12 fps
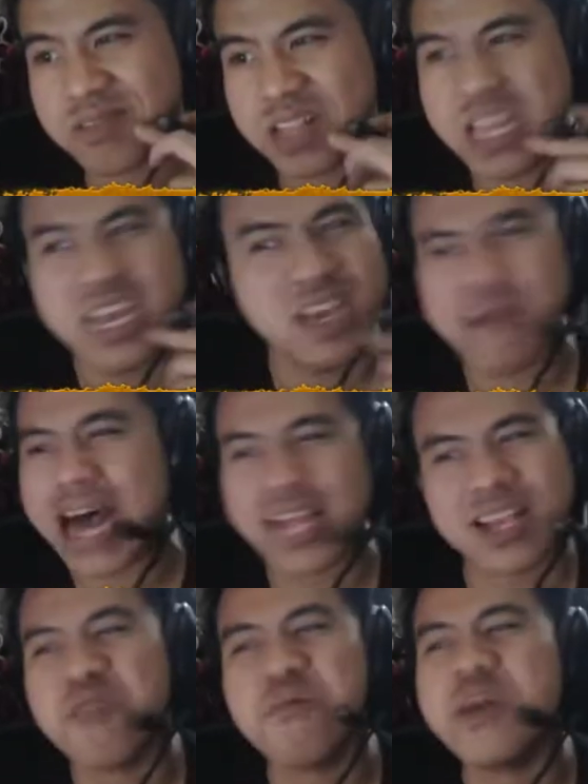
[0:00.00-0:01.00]
thì bạn
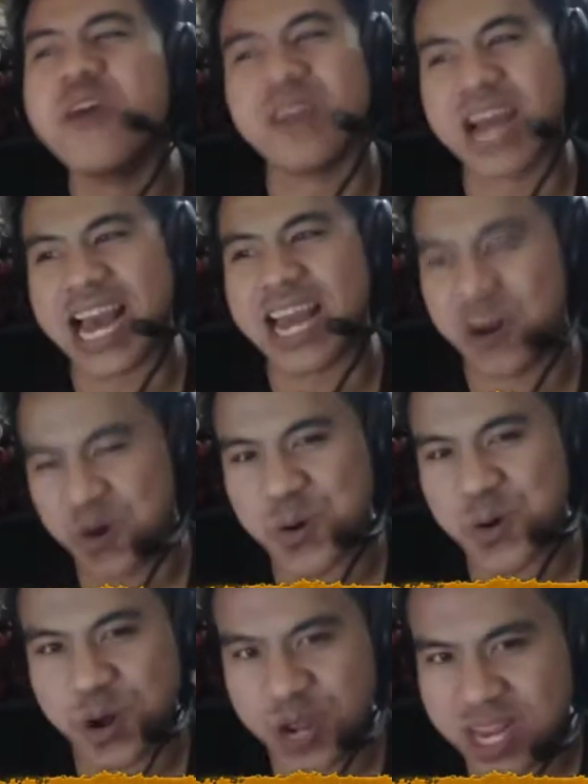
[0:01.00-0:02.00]
sẽ không yêu được ai
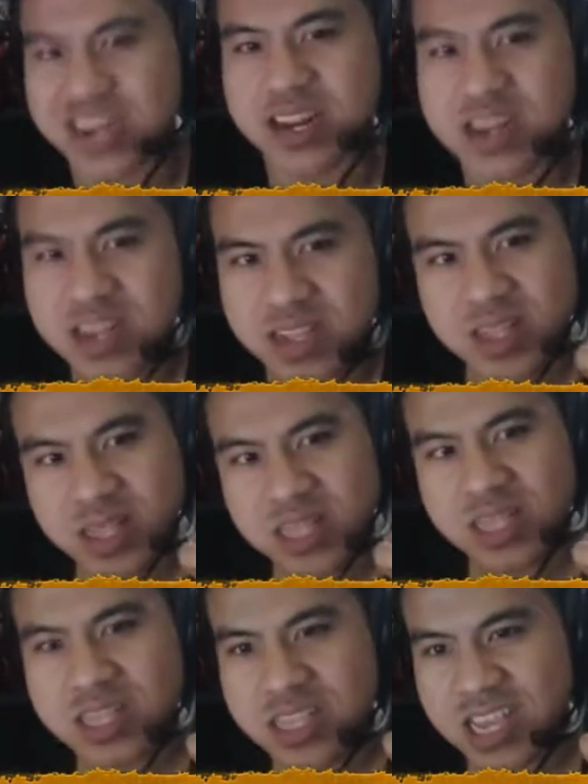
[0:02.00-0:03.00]
đâu nói thật
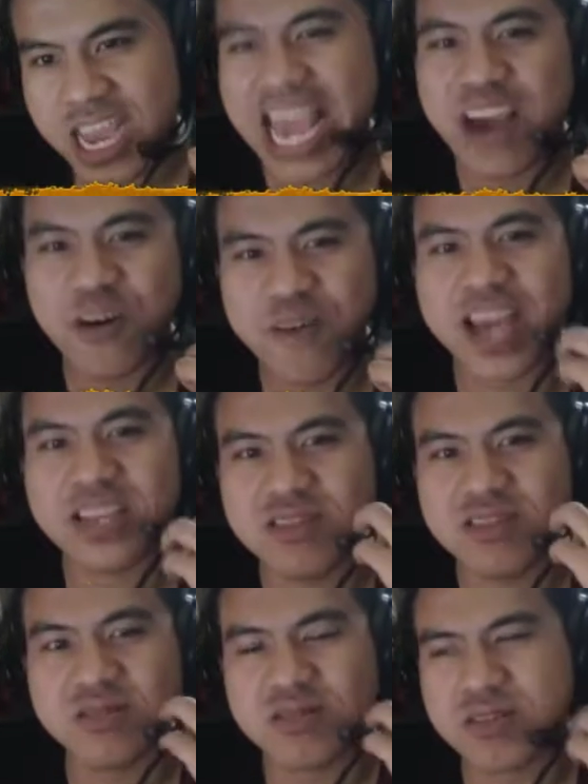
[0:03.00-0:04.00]
nghe có vẻ
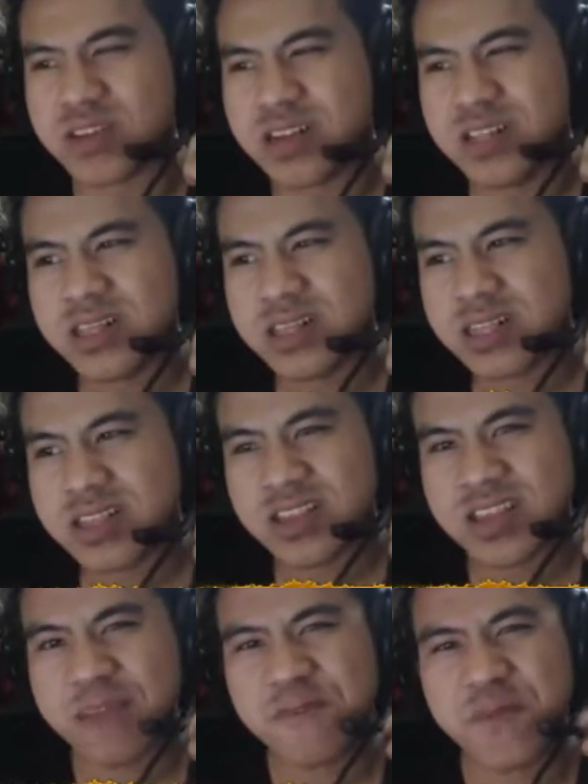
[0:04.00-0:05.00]
từ những
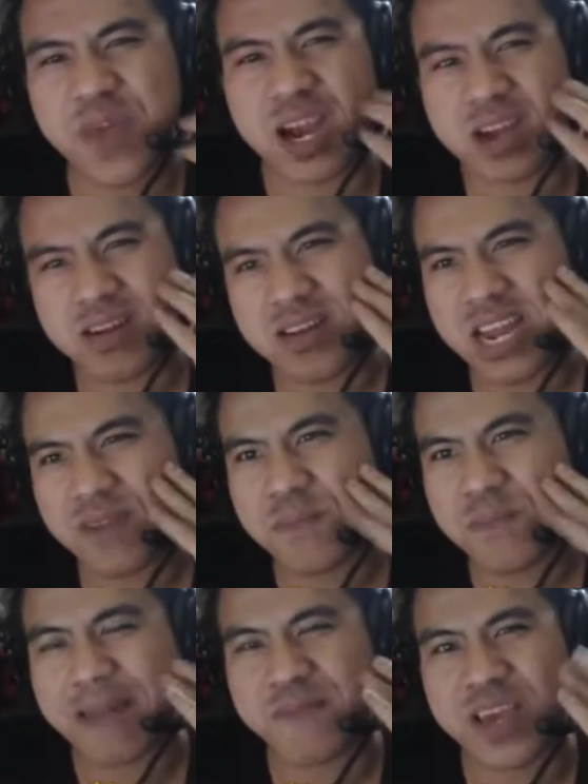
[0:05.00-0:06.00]
cái việc ở đây
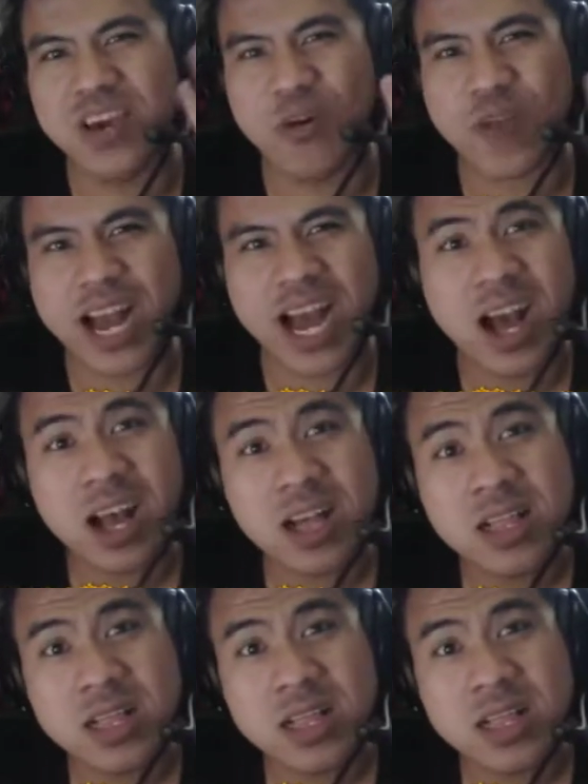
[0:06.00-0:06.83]
bạn phải hiểu là